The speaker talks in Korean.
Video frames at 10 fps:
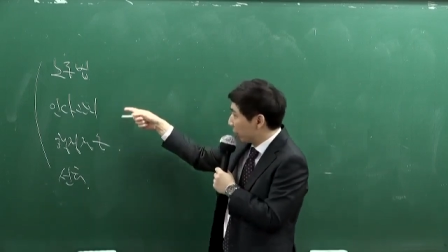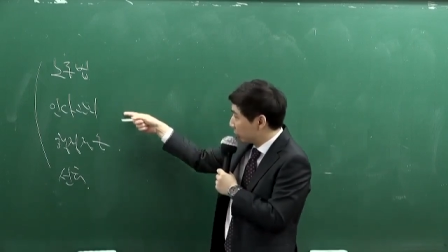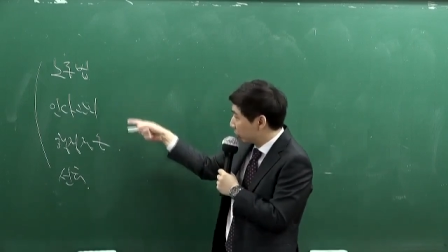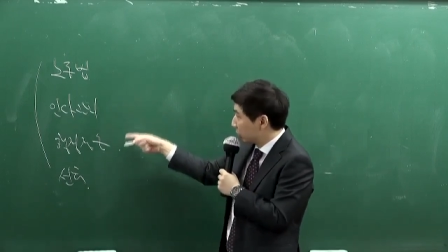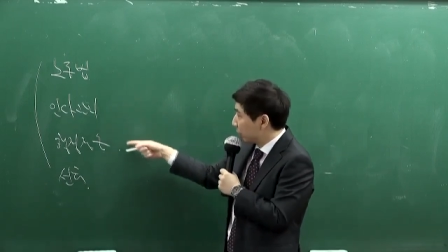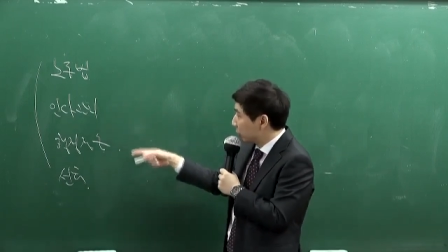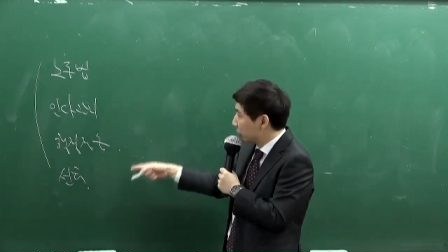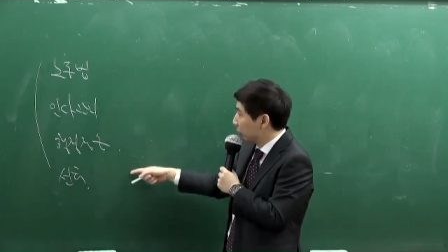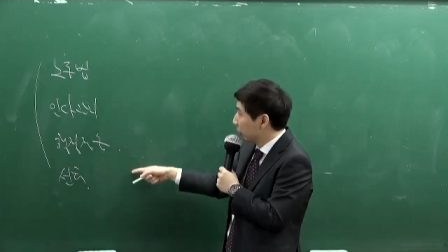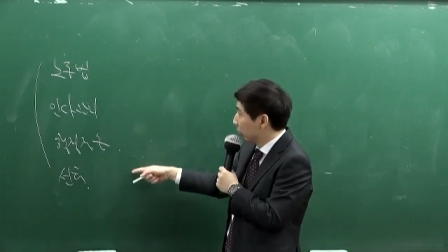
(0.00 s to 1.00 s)
100점씩
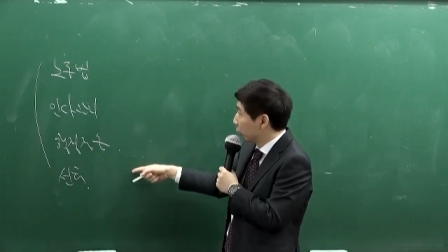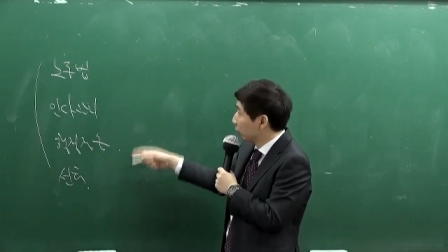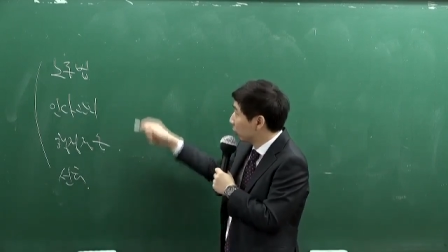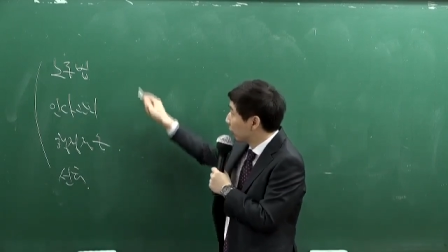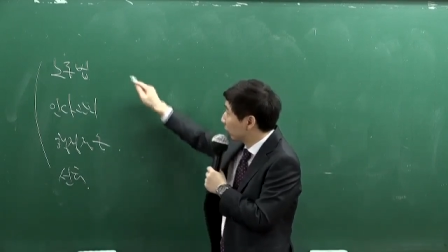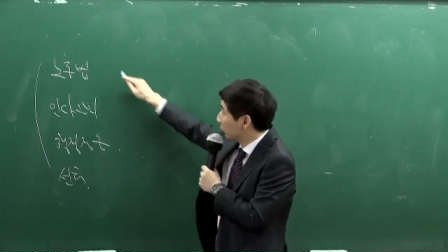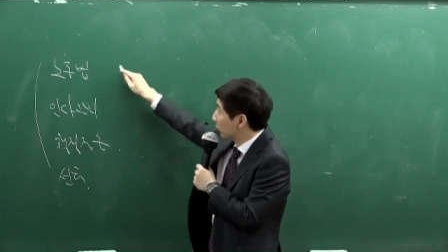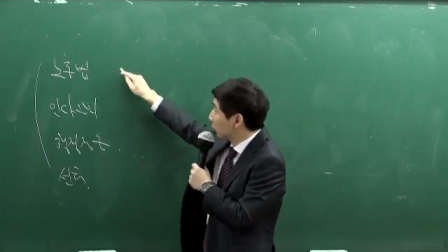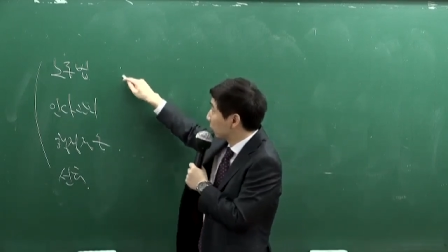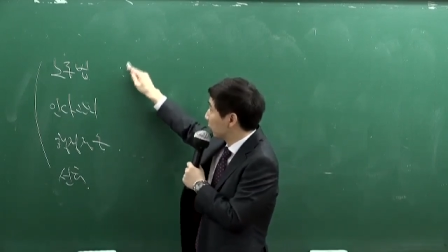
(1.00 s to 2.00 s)
100점인데 논법만
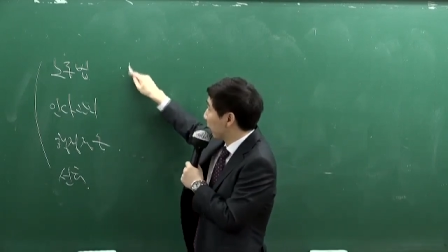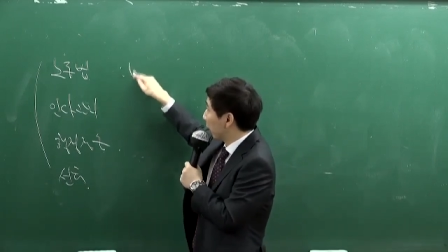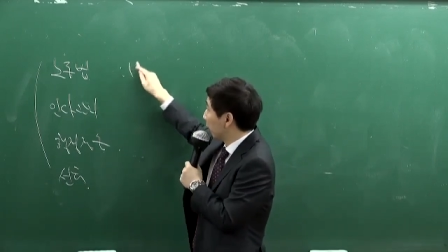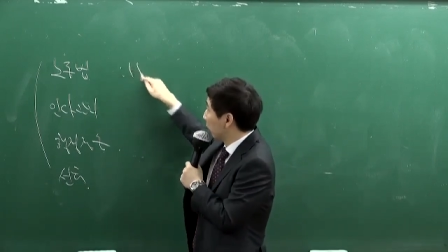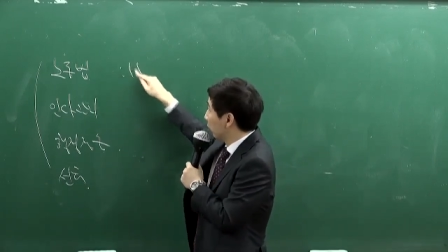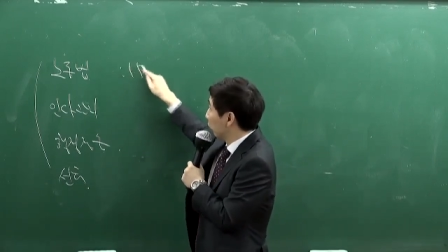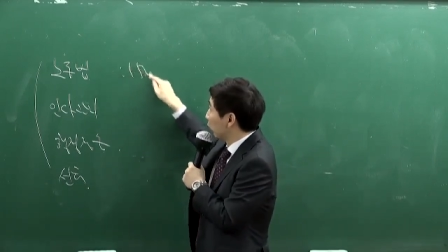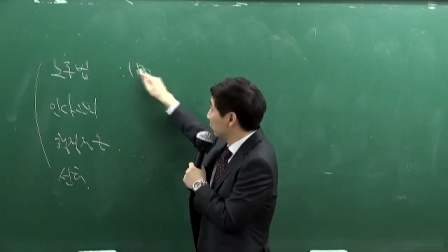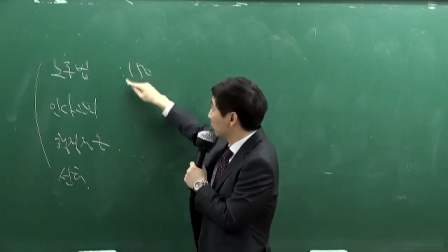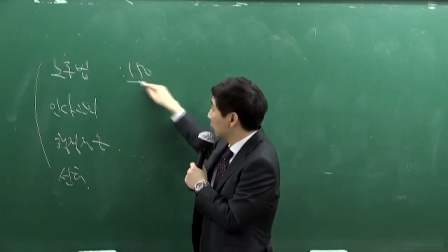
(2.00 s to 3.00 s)
100점이
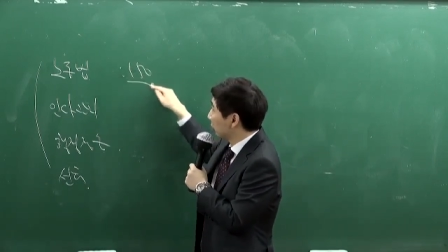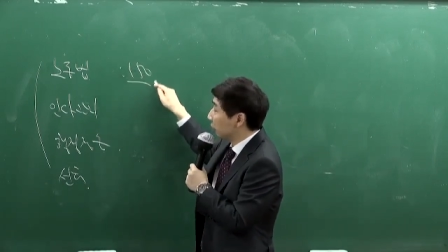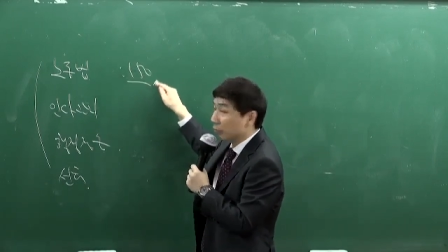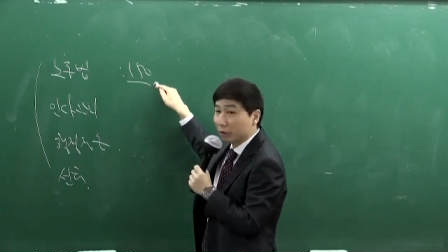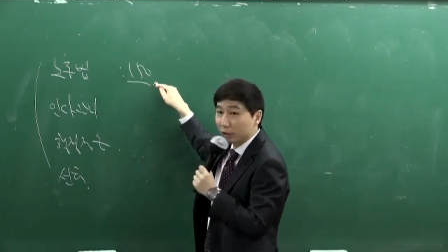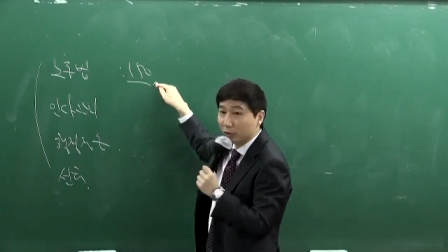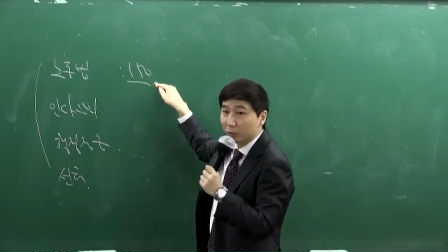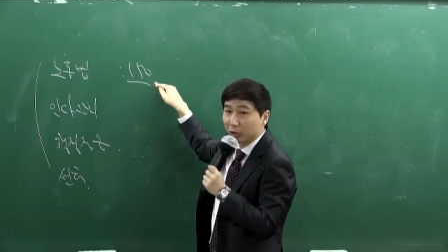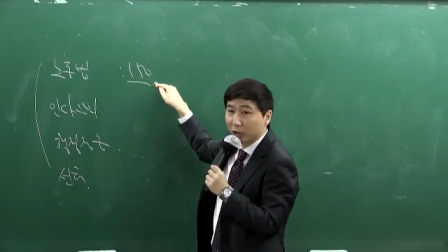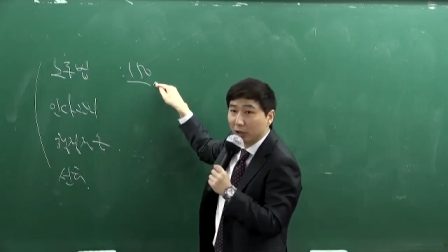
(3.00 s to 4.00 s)
150점이라는
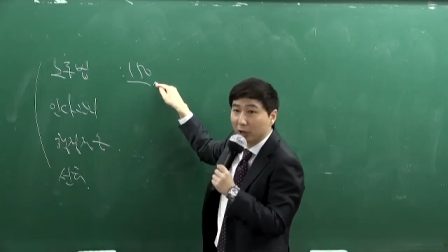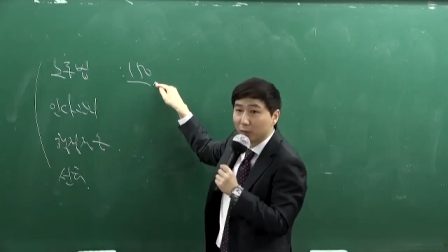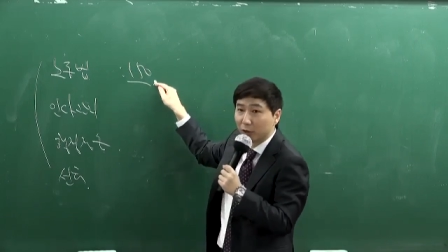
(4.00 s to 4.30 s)
겁니다.